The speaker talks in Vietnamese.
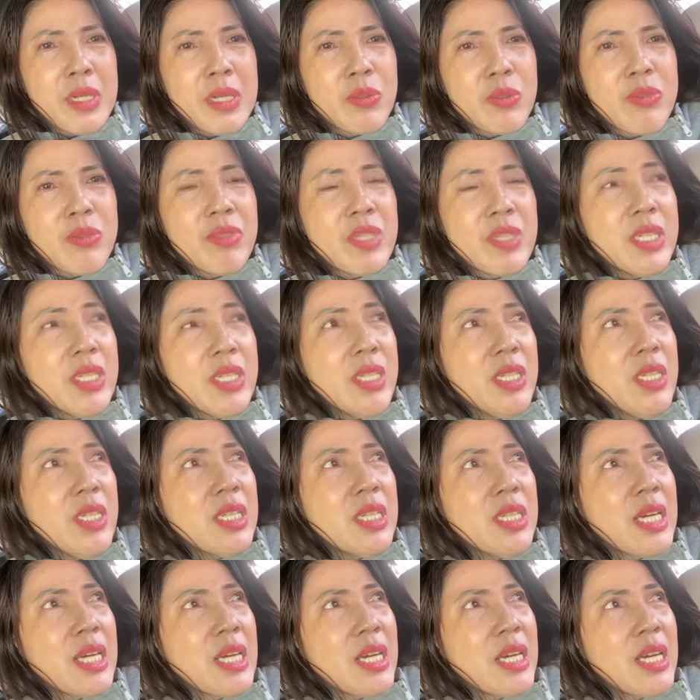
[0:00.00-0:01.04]
mà tôi nghĩ
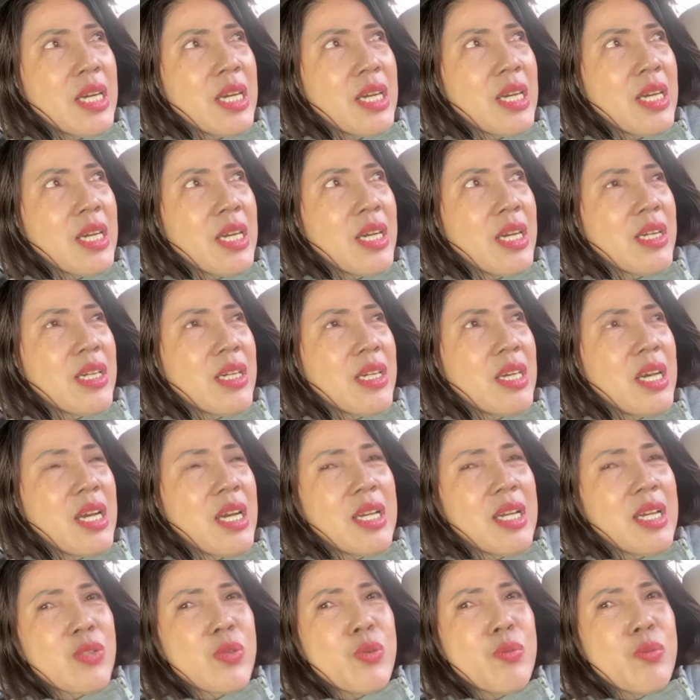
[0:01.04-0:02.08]
là
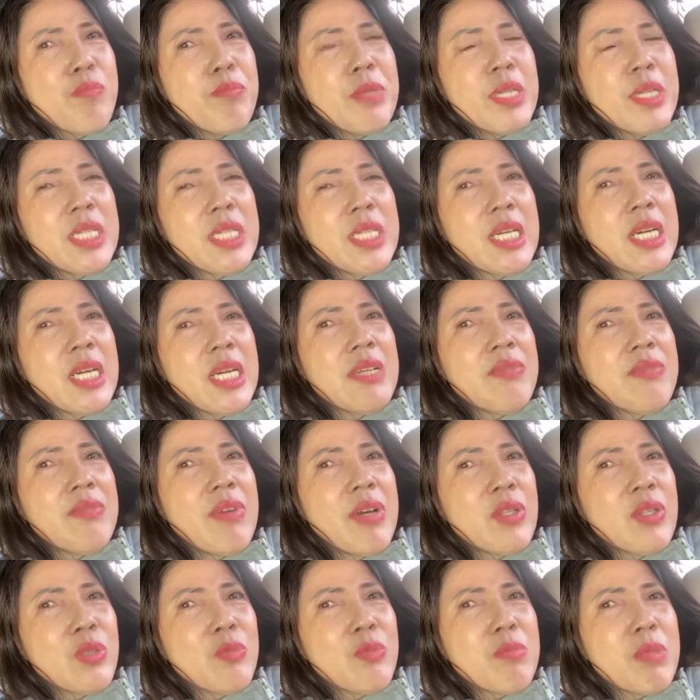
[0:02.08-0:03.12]
là giúp mình là
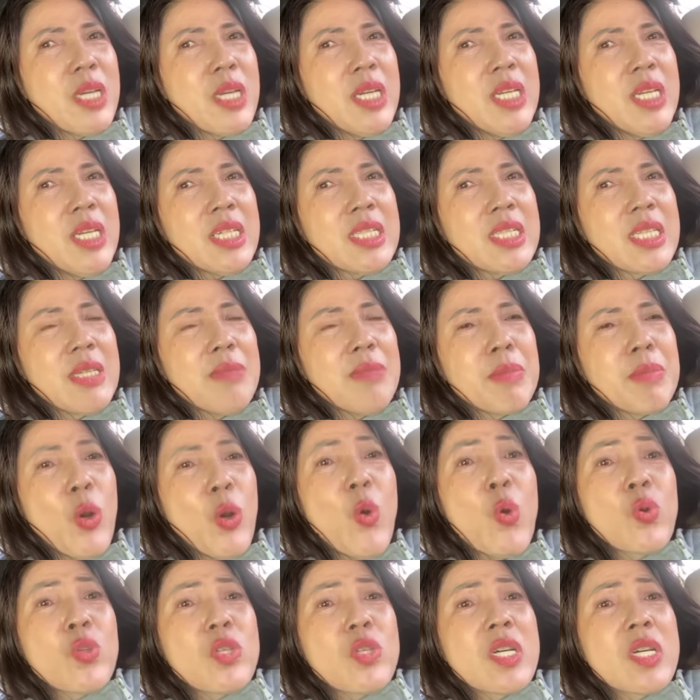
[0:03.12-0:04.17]
vào trong đấy là tìm
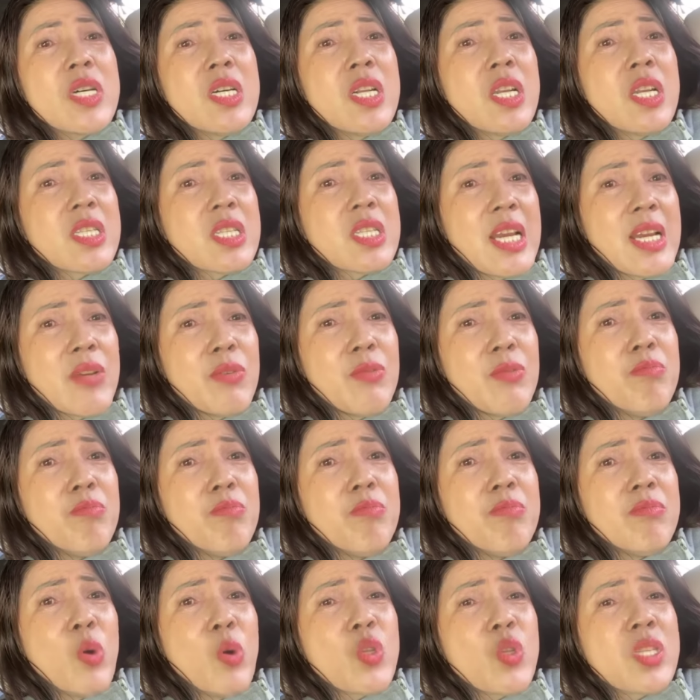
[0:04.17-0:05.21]
cái hồ sơ lật lại ừ,
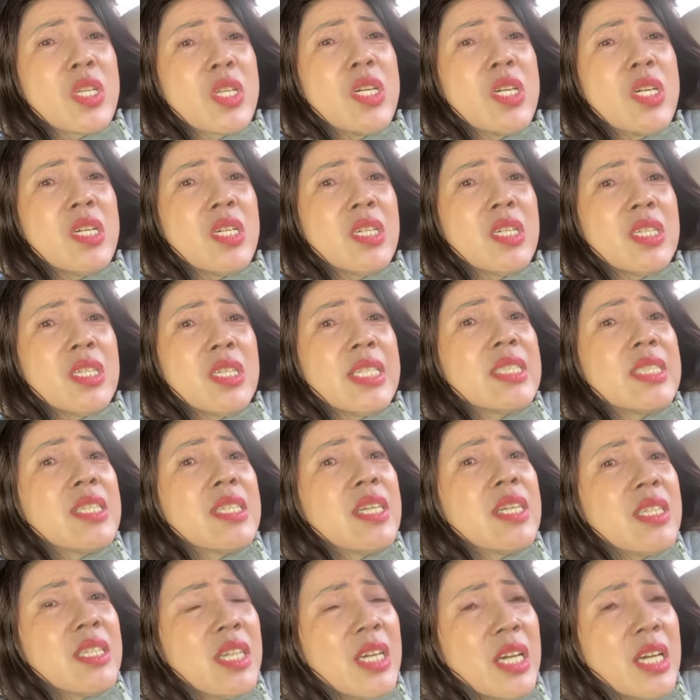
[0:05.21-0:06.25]
hồ sơ ngày
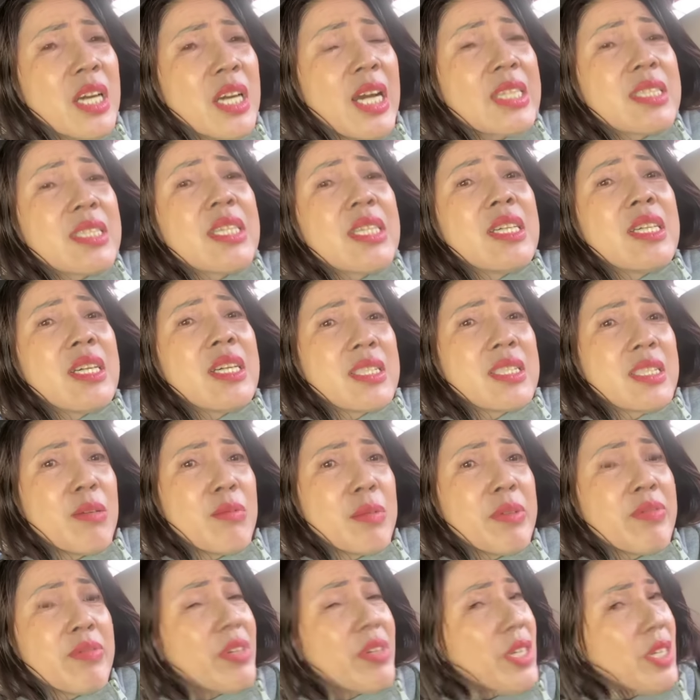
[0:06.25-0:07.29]
sinh à, sinh lần
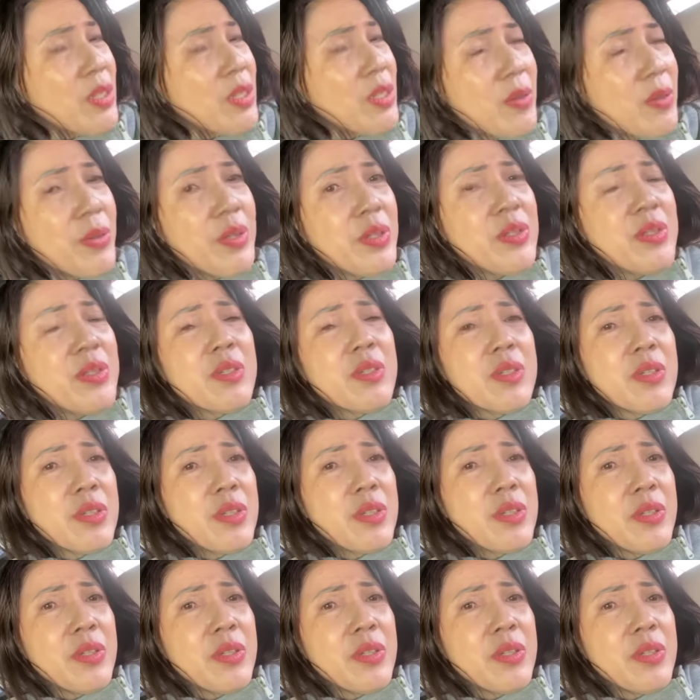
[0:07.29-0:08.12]
trong mình rồi thôi rồi